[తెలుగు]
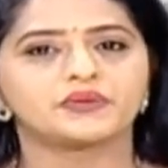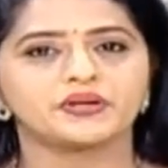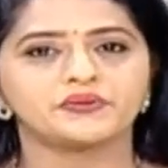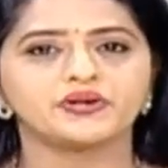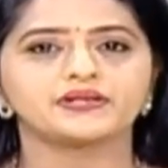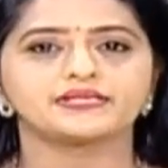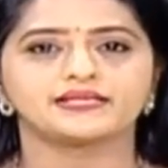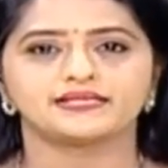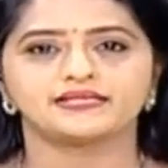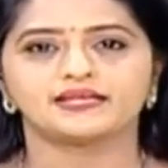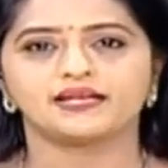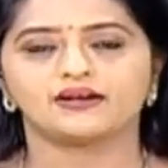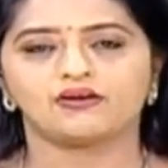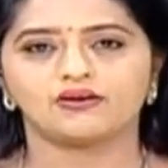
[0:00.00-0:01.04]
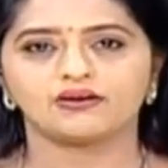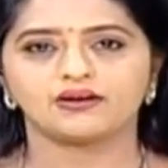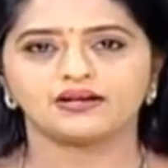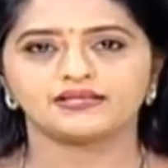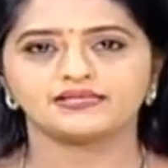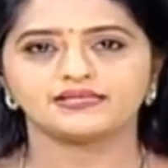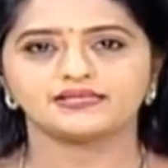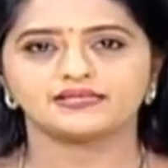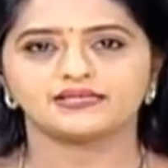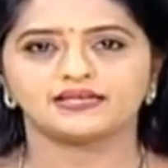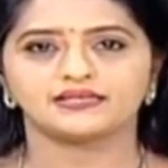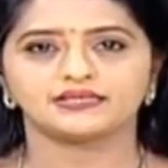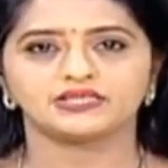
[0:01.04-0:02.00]
ప్రముఖ సర్జికల్ ఆంకాలజిస్ట్
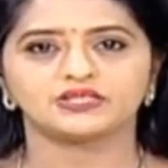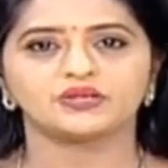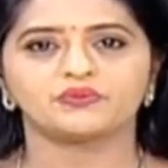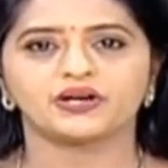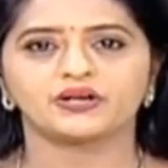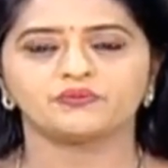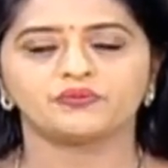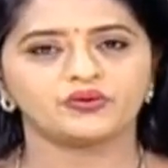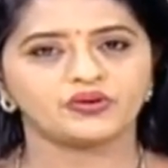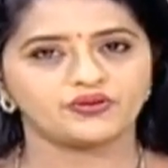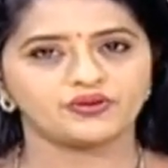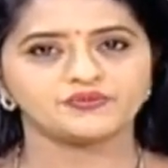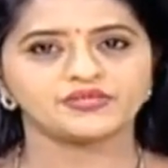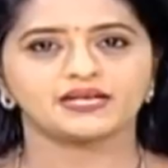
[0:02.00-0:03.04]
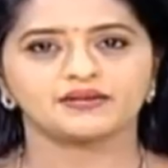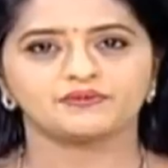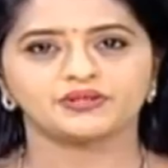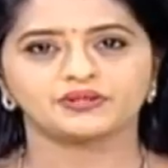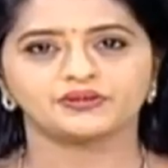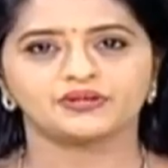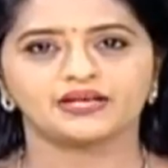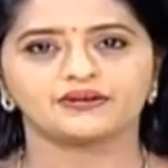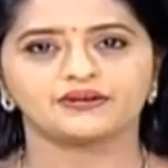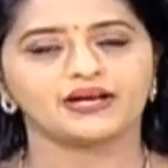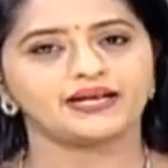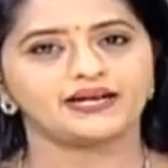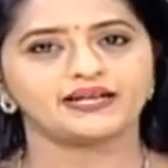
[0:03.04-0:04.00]
డాక్టర్ చిగురుపాటి మోహన్ వంశీ గారు మనతో
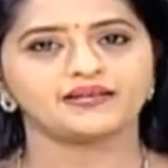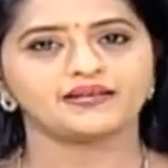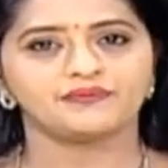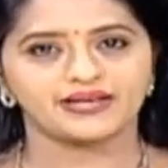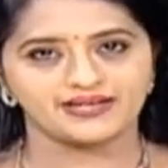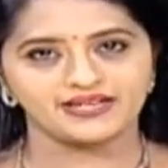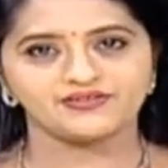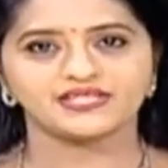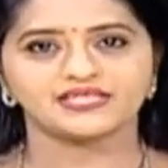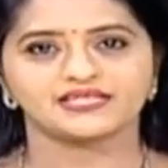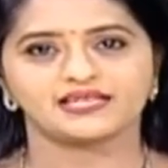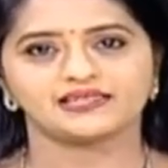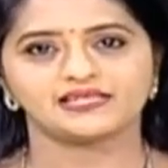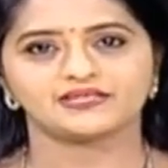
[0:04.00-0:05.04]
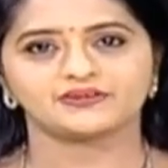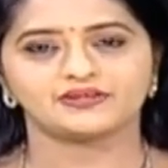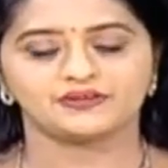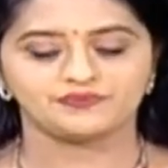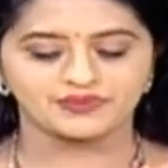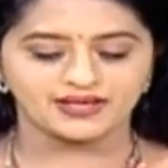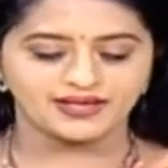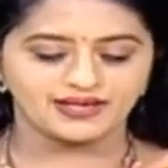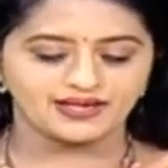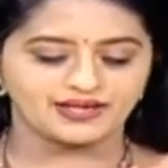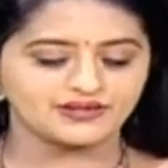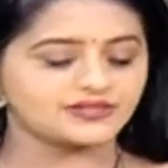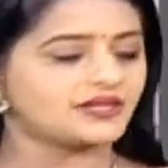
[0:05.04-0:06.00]
ఉన్నారు ఆయన అడిగి మరిన్ని విశేషాలు తెలుసుకుందాం
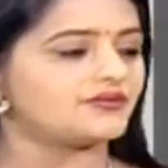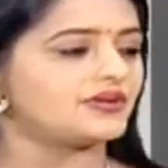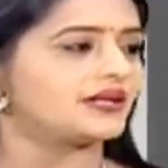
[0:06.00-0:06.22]
హలో సార్